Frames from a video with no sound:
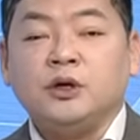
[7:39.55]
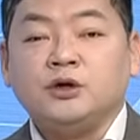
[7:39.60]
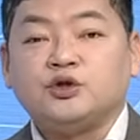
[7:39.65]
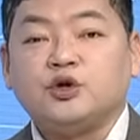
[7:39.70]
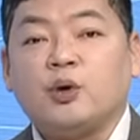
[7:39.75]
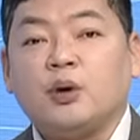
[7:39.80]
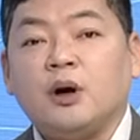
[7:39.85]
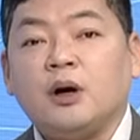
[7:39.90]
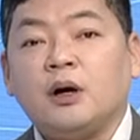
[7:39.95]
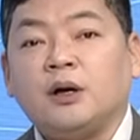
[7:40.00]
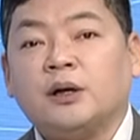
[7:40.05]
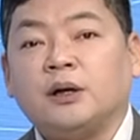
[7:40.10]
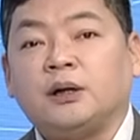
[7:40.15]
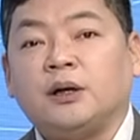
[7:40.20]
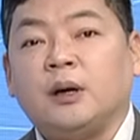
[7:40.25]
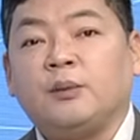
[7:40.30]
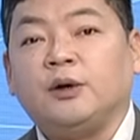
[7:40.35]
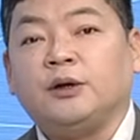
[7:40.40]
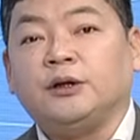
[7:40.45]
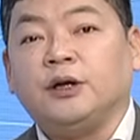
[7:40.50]

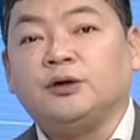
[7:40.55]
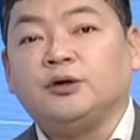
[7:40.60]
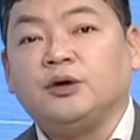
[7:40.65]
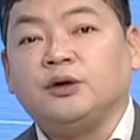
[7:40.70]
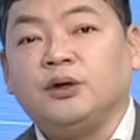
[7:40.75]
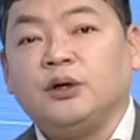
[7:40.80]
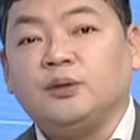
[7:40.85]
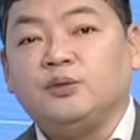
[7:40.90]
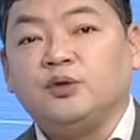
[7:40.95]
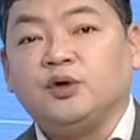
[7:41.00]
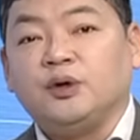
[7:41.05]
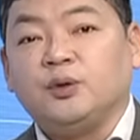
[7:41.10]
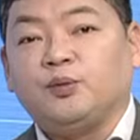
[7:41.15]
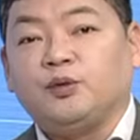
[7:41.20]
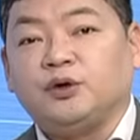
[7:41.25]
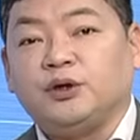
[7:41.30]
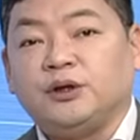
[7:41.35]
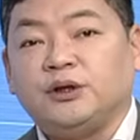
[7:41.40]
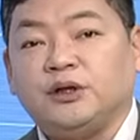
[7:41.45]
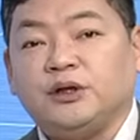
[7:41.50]
정확하게는 아마 내년
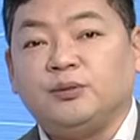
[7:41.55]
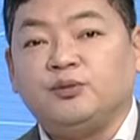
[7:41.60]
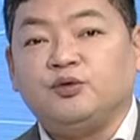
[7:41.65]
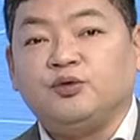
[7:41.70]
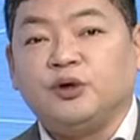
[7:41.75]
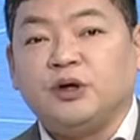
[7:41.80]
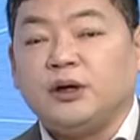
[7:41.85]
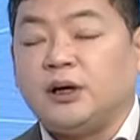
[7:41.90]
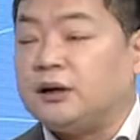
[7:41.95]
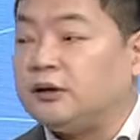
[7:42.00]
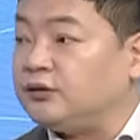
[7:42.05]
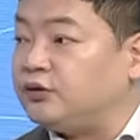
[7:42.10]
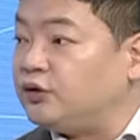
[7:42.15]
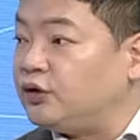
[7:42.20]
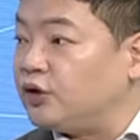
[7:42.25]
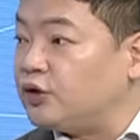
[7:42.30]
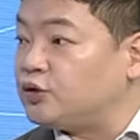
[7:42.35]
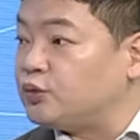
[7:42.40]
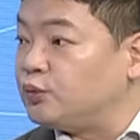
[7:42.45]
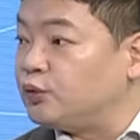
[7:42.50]
1분기보단 2분기
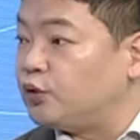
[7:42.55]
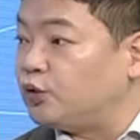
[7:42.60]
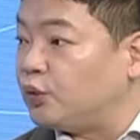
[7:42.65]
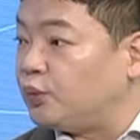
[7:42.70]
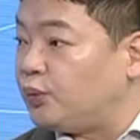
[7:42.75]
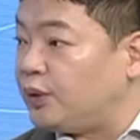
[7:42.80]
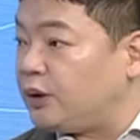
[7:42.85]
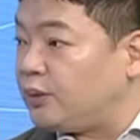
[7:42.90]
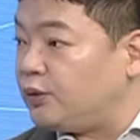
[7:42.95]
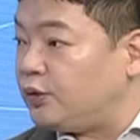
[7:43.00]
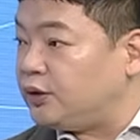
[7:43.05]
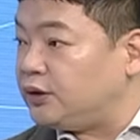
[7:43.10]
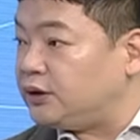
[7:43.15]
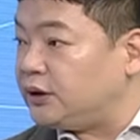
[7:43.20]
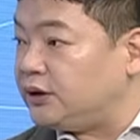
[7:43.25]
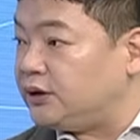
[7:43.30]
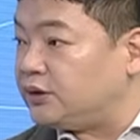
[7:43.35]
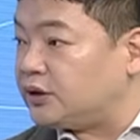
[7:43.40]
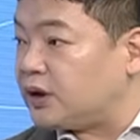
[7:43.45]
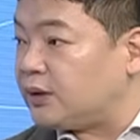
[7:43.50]
가능성이 좀 더 높아
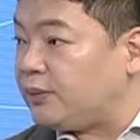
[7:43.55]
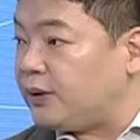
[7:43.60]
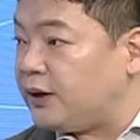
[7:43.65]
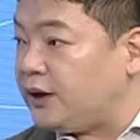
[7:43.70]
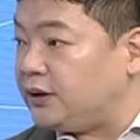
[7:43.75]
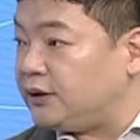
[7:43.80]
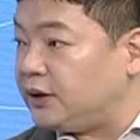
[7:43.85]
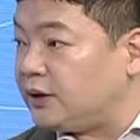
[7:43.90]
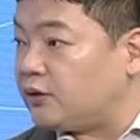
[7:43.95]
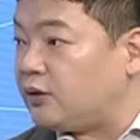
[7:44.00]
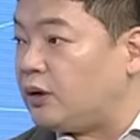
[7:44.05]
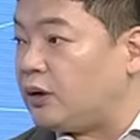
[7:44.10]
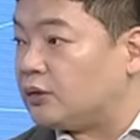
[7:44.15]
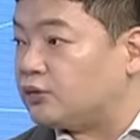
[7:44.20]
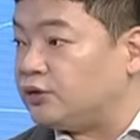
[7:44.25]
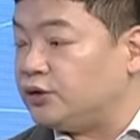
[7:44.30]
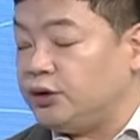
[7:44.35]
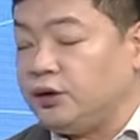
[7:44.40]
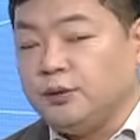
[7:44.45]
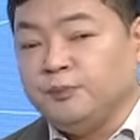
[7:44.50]
보인다 이렇게 봐야 될 것
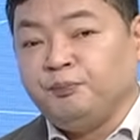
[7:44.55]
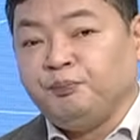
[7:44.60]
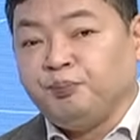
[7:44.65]
같고요.